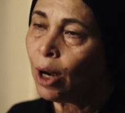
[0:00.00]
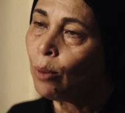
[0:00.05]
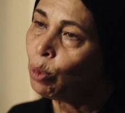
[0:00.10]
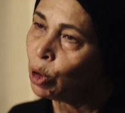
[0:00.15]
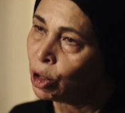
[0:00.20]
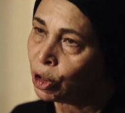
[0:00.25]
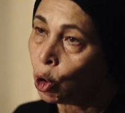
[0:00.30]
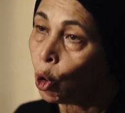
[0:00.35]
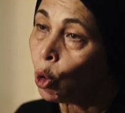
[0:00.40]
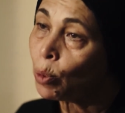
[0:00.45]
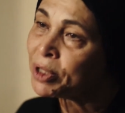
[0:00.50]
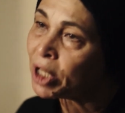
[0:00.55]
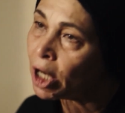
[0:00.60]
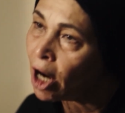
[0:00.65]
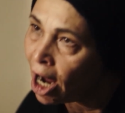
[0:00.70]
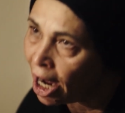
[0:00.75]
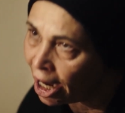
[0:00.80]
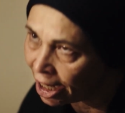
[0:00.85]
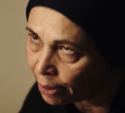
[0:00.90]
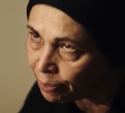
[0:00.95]
بص هو
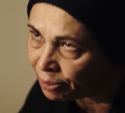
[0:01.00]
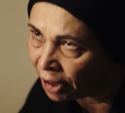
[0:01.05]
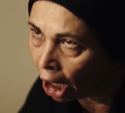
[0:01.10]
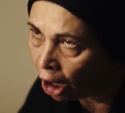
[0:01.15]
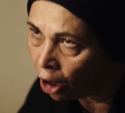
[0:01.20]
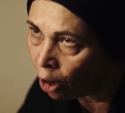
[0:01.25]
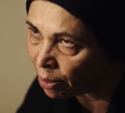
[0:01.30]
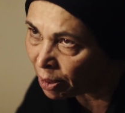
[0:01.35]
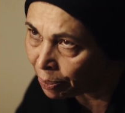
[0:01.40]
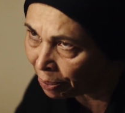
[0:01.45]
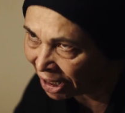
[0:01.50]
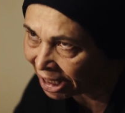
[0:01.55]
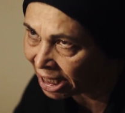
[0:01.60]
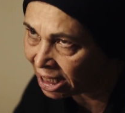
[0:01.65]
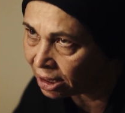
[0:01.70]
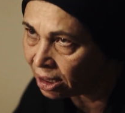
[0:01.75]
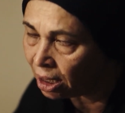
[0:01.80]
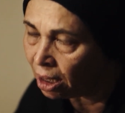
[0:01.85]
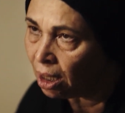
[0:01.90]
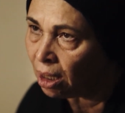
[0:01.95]
بصراحه قريبنا اه من
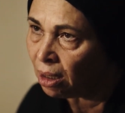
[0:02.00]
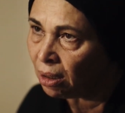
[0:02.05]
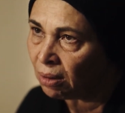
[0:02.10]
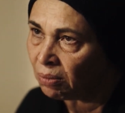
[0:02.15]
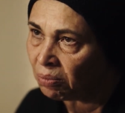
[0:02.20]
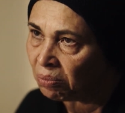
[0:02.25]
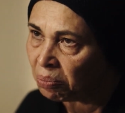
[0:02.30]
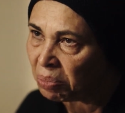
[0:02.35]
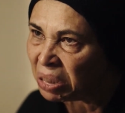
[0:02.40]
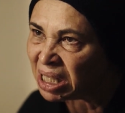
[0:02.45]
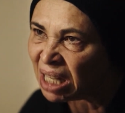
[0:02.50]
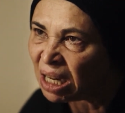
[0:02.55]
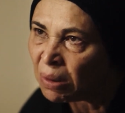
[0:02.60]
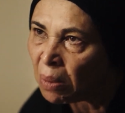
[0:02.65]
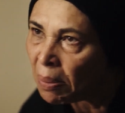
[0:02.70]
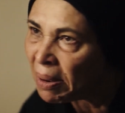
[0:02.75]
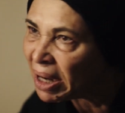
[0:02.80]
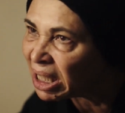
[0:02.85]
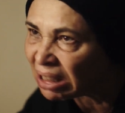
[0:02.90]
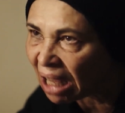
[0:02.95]
بعيد بس انا
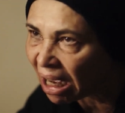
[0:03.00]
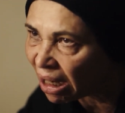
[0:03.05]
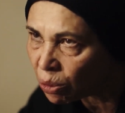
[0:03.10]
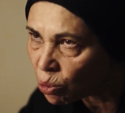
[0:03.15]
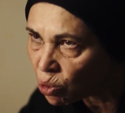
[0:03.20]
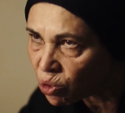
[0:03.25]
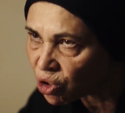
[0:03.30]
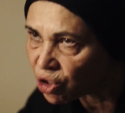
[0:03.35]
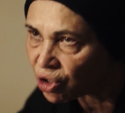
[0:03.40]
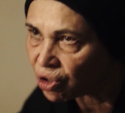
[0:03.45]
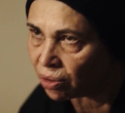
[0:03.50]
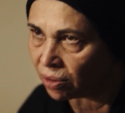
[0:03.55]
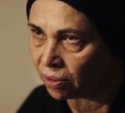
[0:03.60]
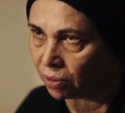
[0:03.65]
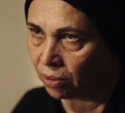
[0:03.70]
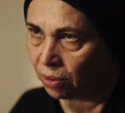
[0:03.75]
ما برتاحلوش